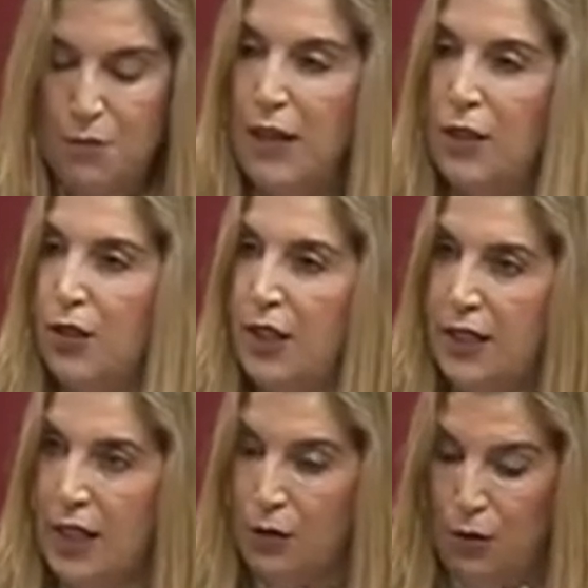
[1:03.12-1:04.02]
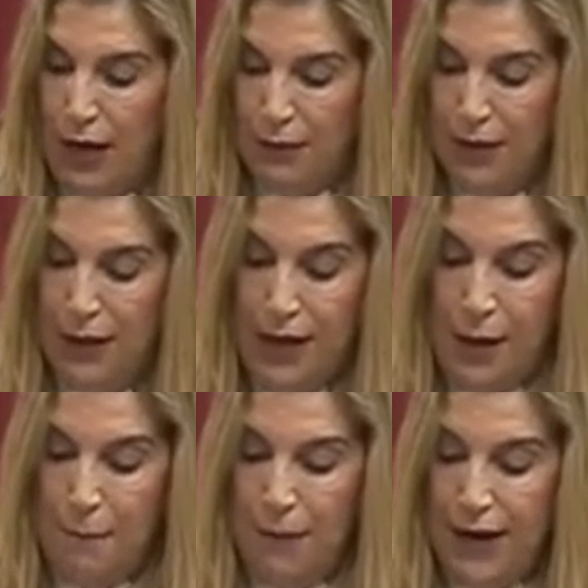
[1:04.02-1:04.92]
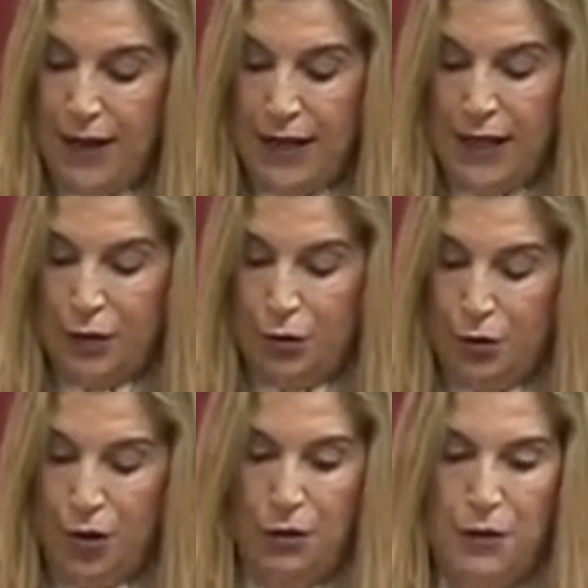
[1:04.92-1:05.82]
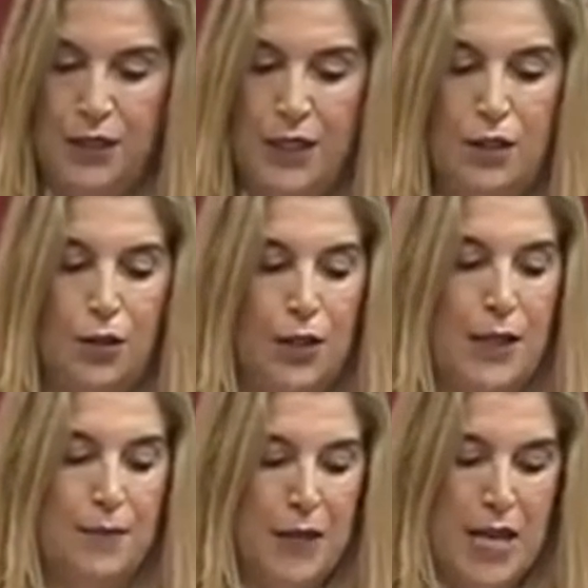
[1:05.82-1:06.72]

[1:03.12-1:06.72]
de un valor incalculable para el estudio de nuestra historia